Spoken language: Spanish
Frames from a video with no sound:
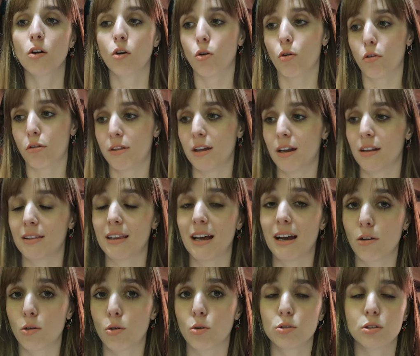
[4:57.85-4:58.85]
o
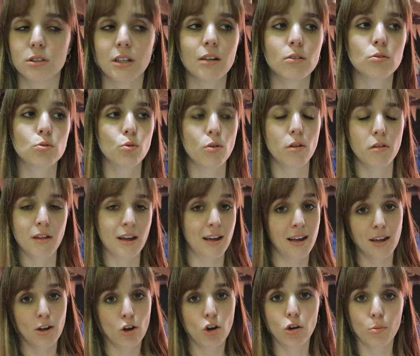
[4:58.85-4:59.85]
ciertas cosas, tú dices
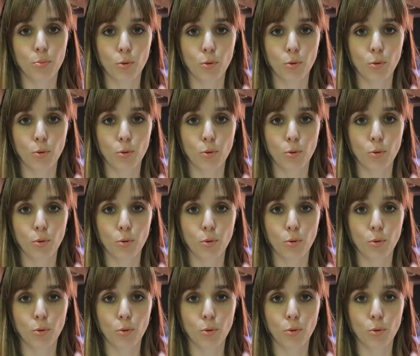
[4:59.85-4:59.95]
que no